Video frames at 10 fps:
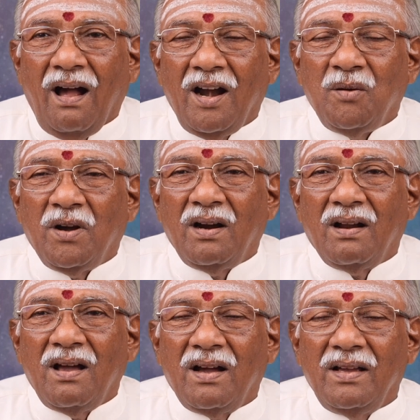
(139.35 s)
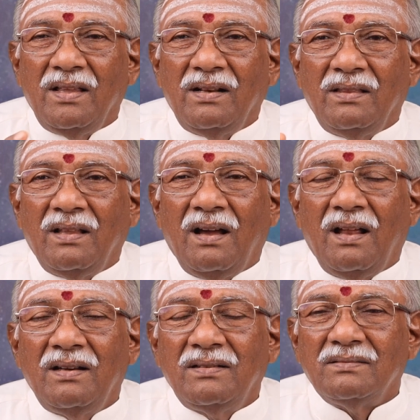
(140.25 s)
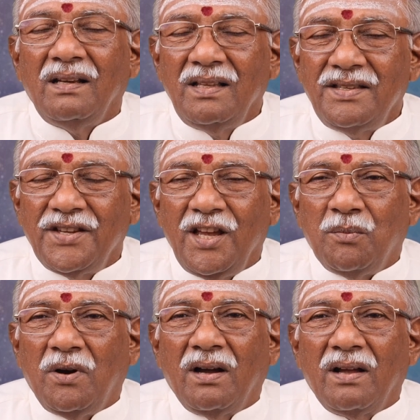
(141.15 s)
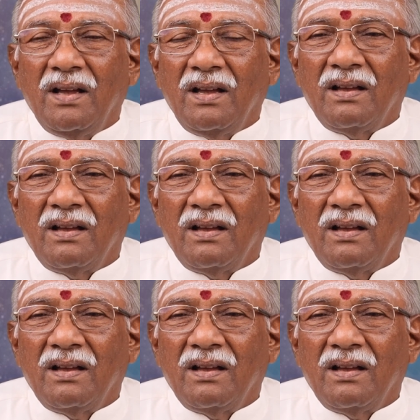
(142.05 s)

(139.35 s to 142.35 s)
ஆண்மகனாக இருந்தால் நிச்சயமாக